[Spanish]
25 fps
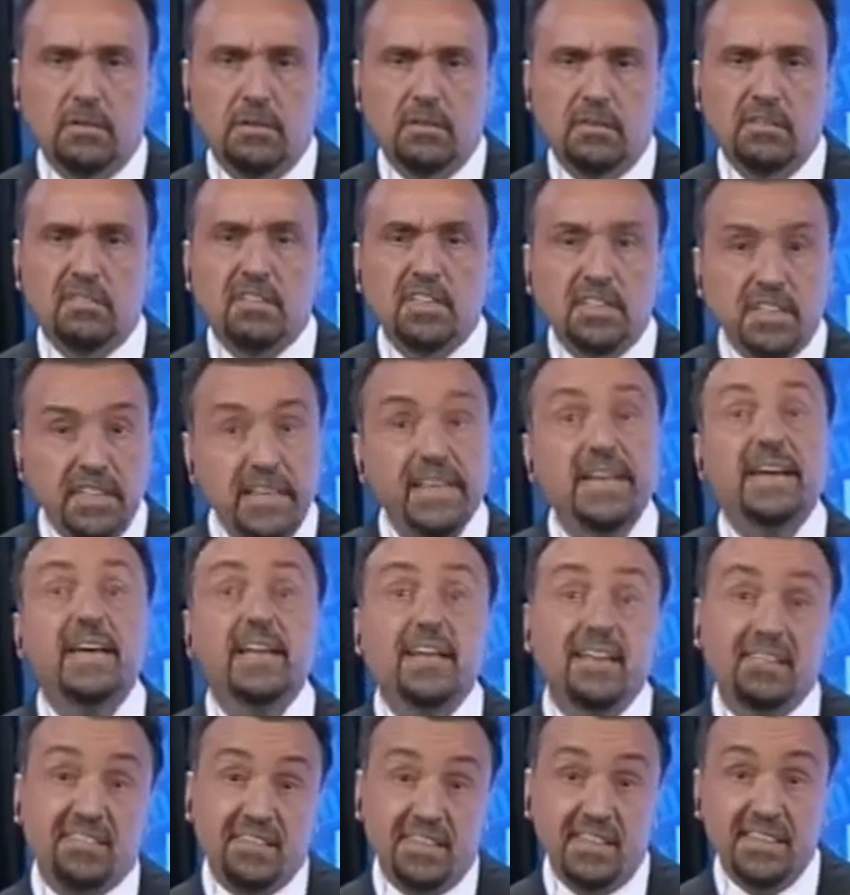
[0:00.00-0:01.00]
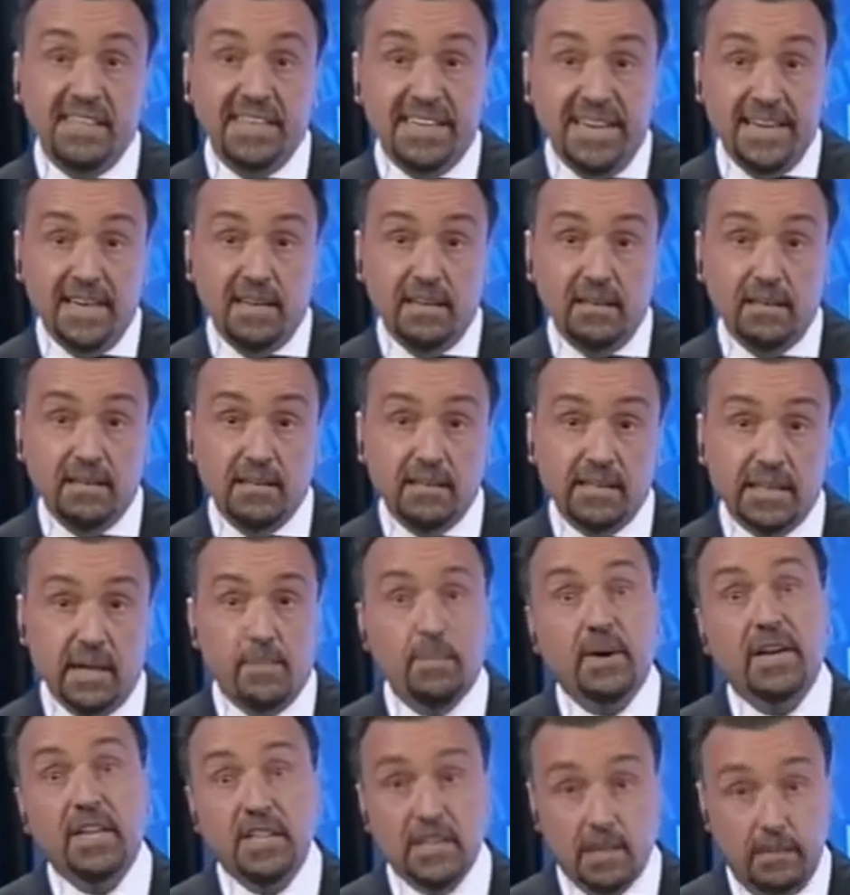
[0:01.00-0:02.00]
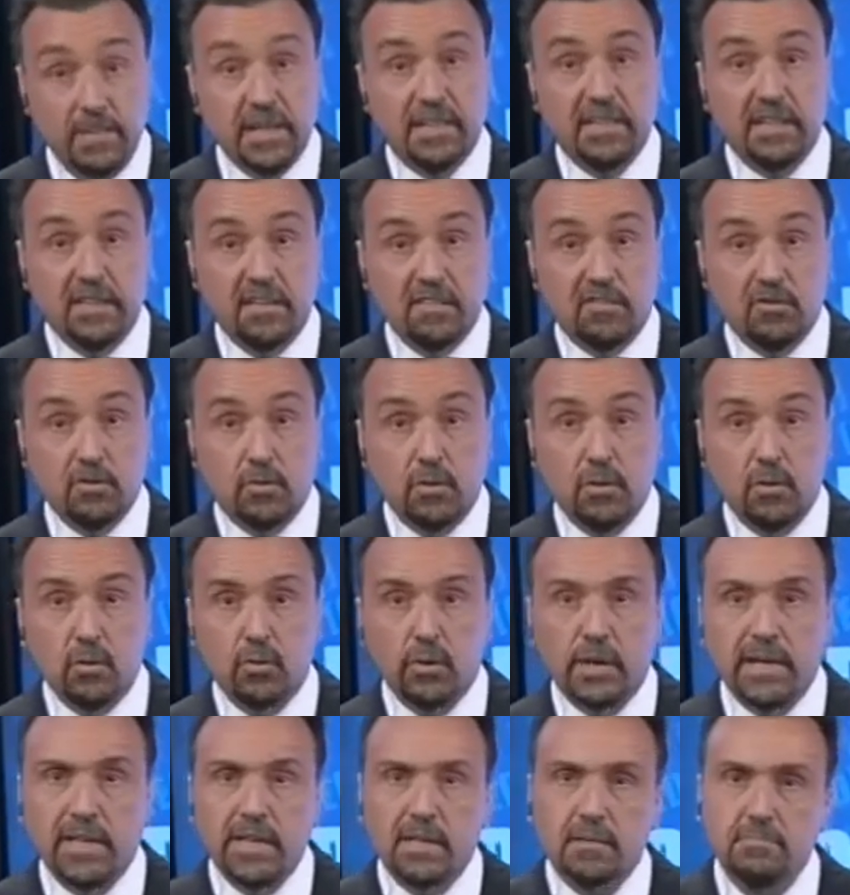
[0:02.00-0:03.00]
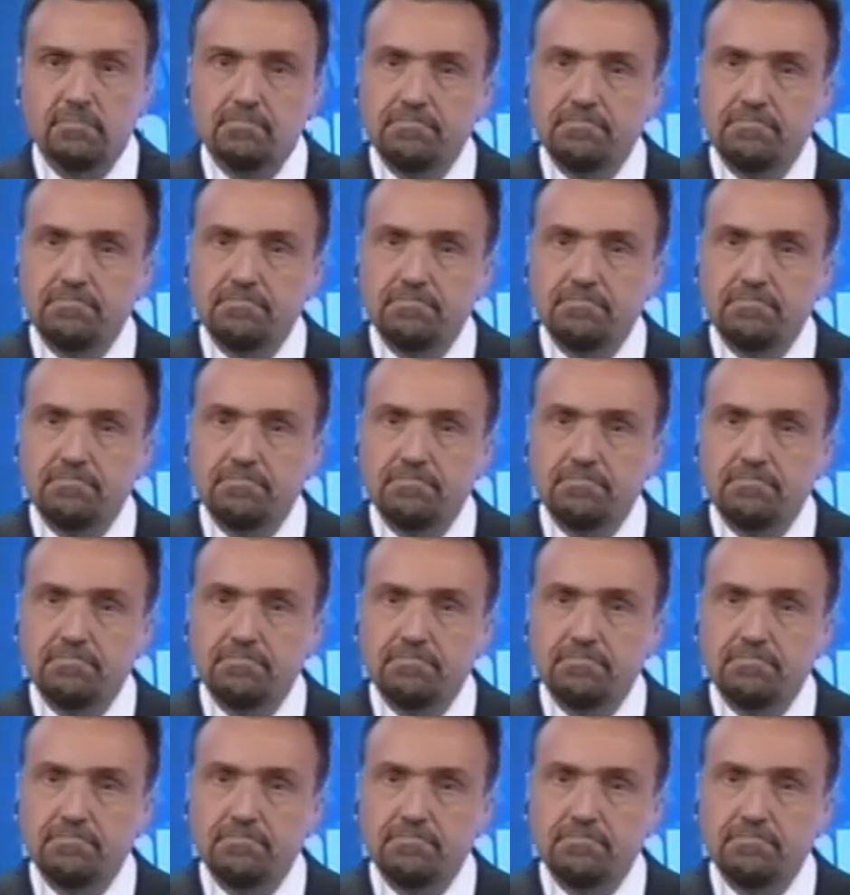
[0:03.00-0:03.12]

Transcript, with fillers: Si tiene que decidir él, que aparentemente eso va a ocurrir.